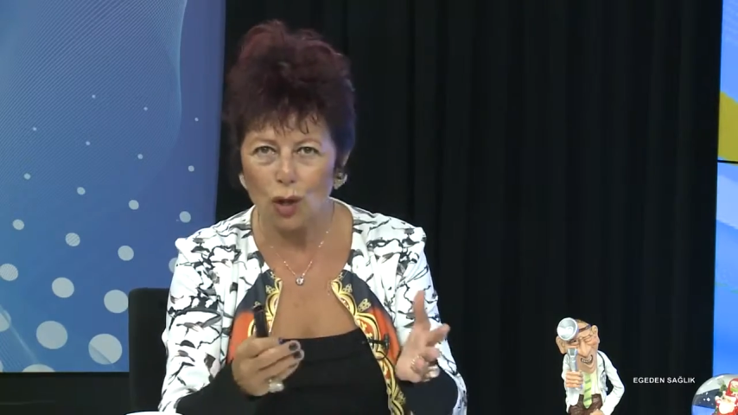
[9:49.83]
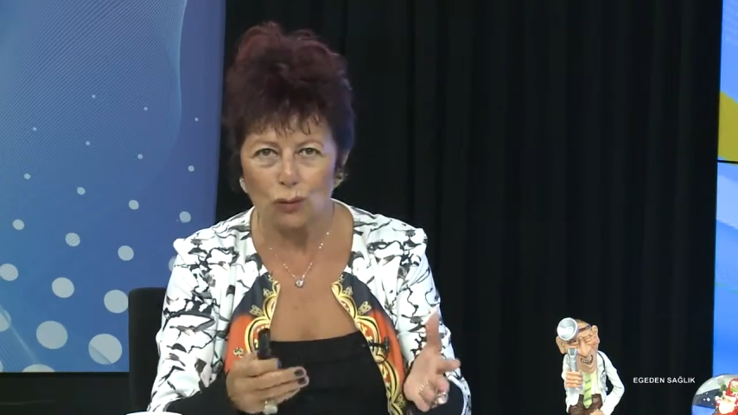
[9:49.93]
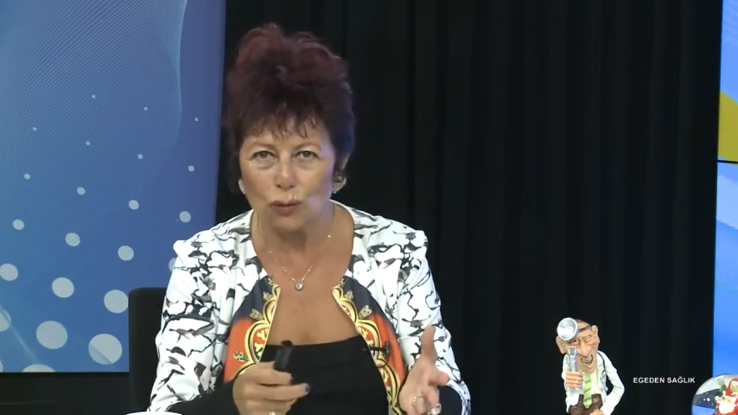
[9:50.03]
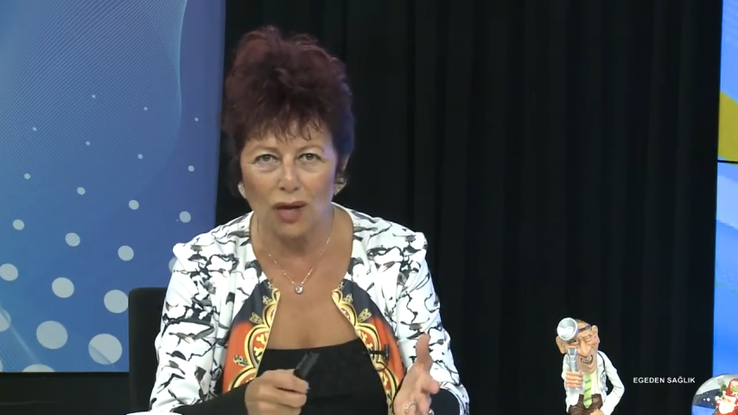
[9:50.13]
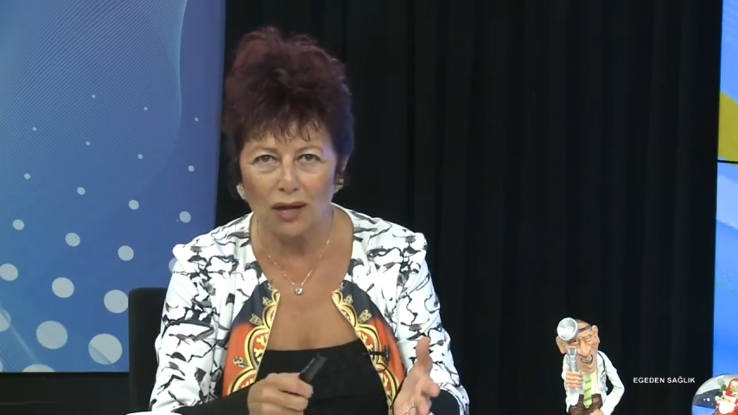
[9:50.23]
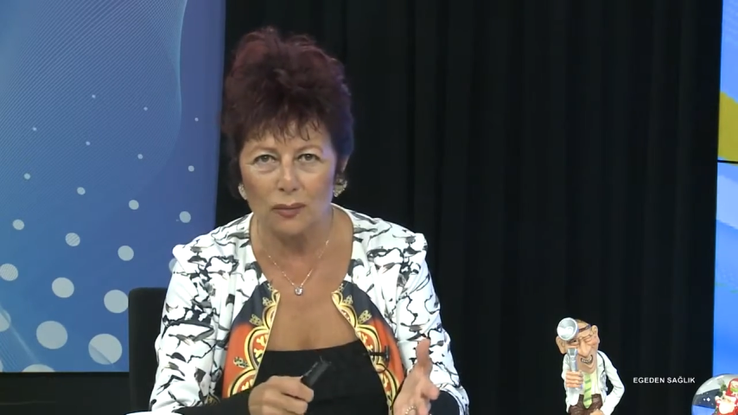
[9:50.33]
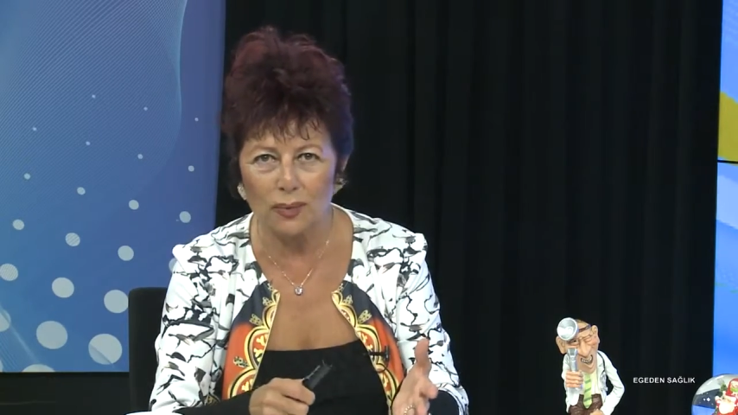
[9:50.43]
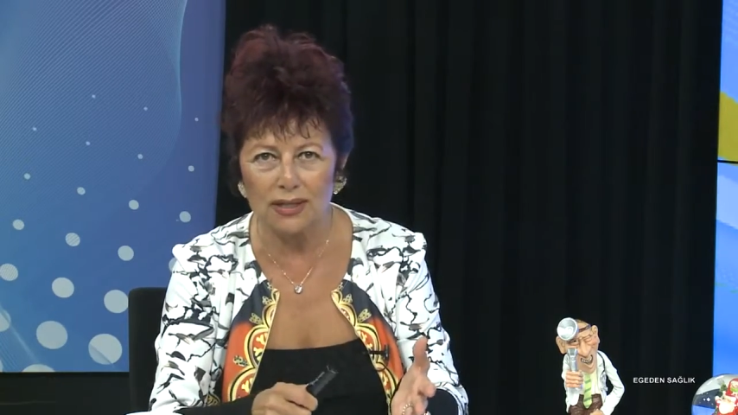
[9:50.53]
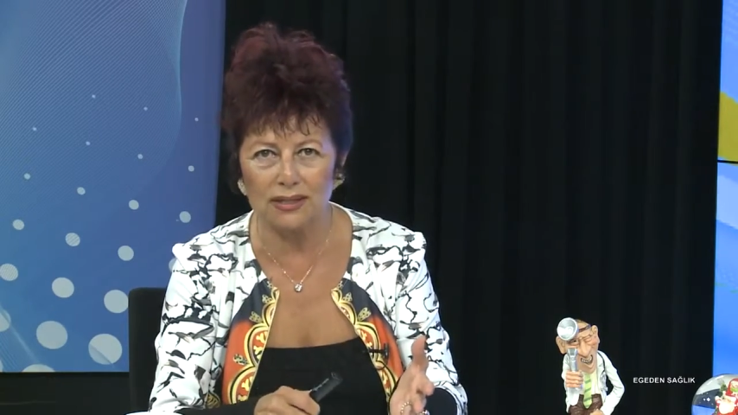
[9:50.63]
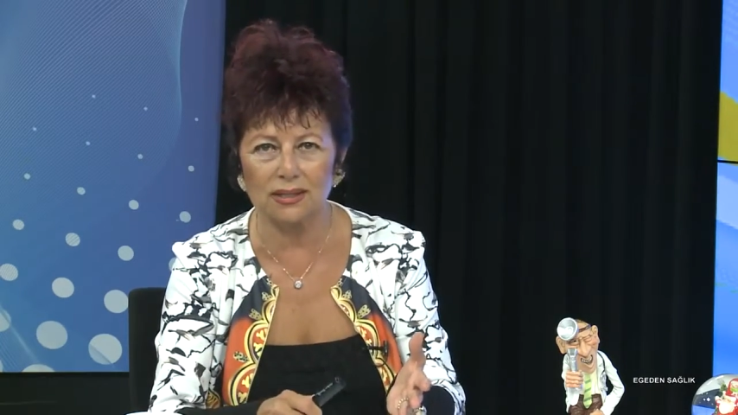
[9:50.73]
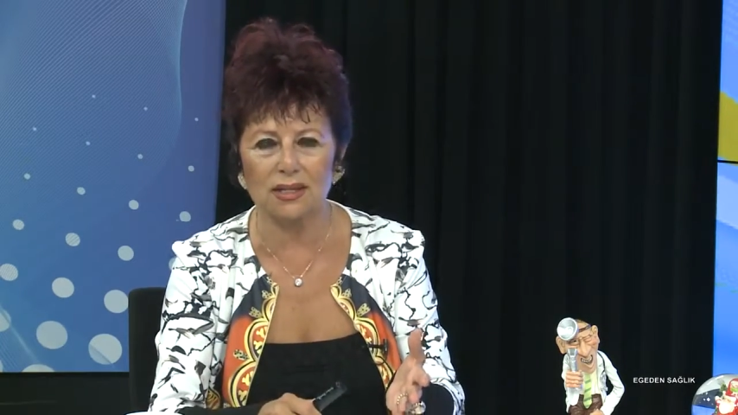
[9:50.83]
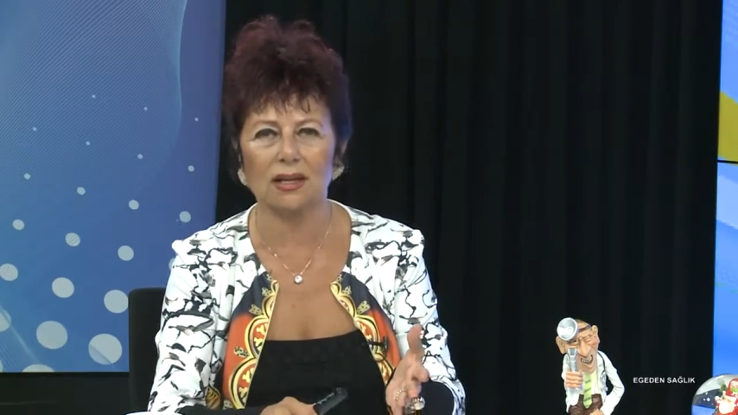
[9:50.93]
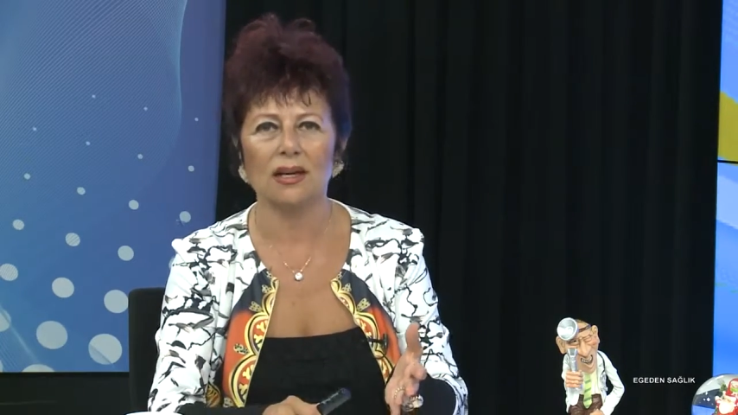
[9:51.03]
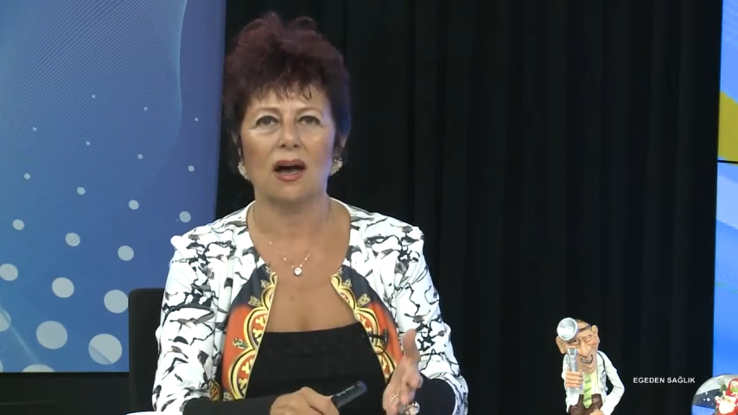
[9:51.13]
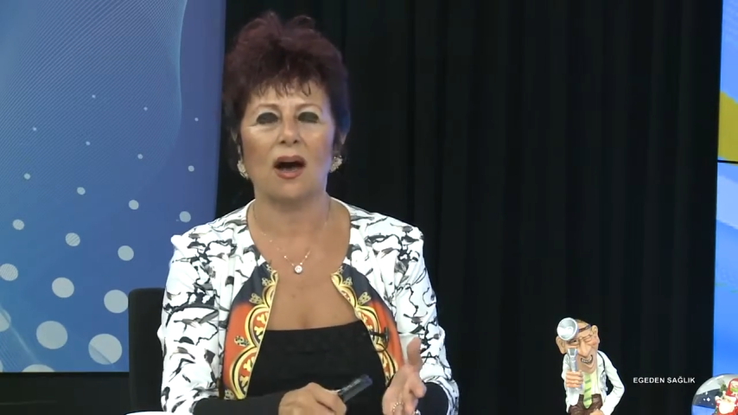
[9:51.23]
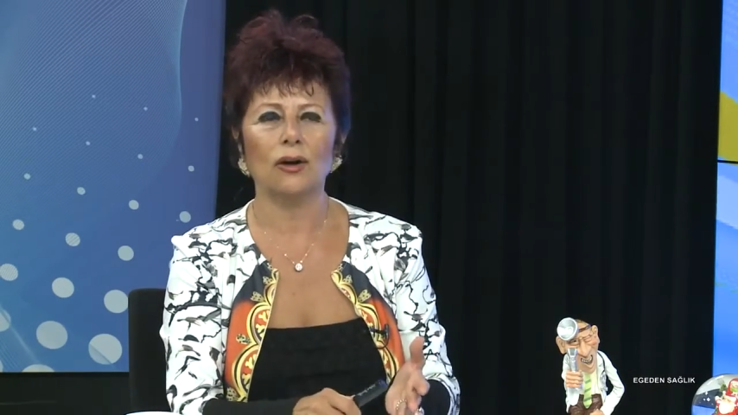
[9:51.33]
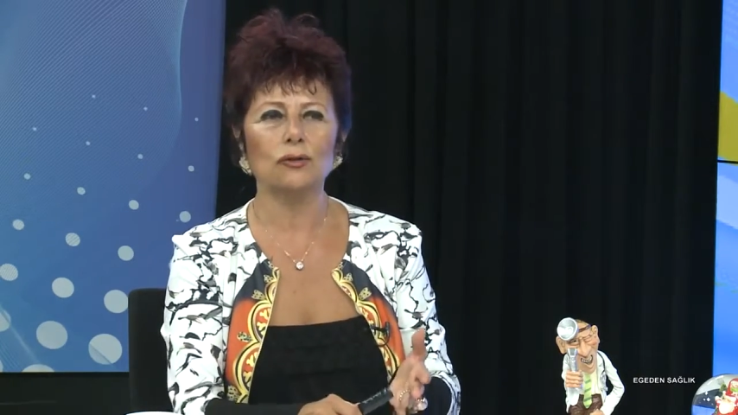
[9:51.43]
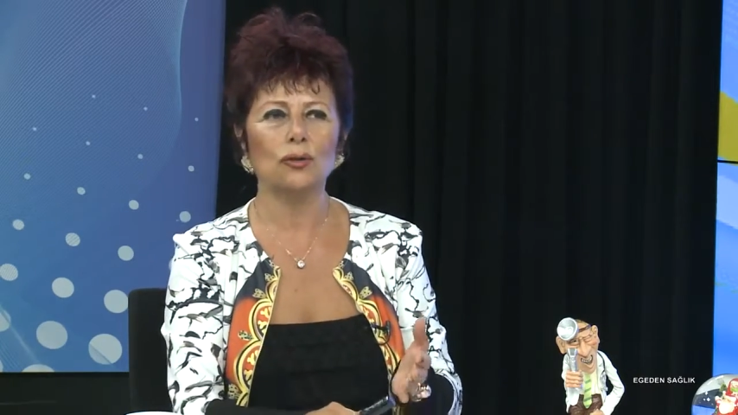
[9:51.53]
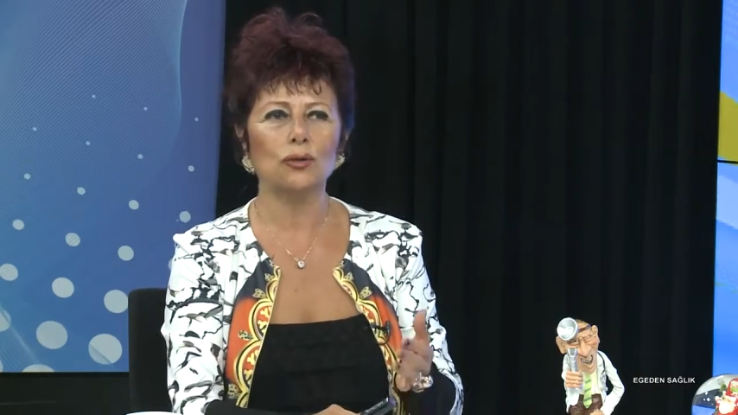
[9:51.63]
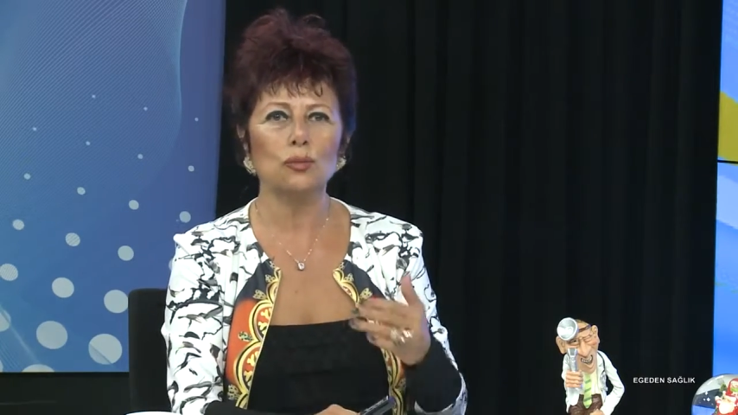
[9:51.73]
Tabii. Dünyanın parasını
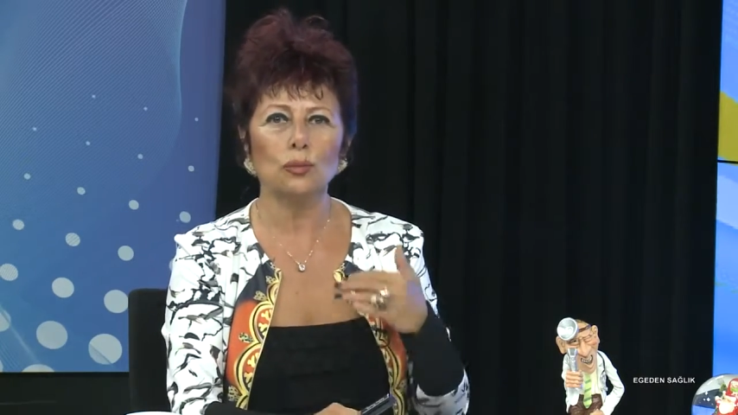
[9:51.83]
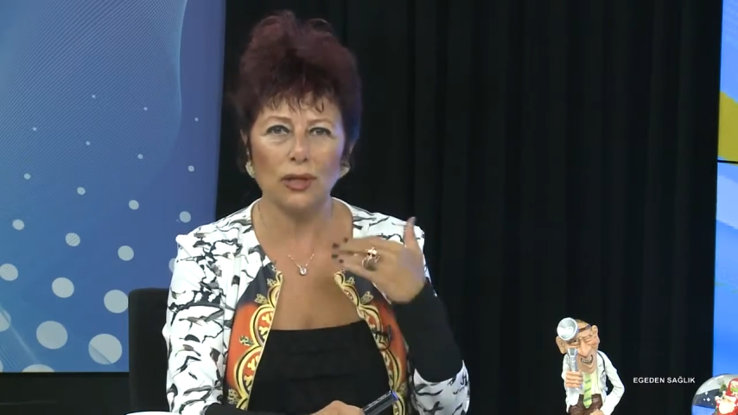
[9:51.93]
harcıyoruz.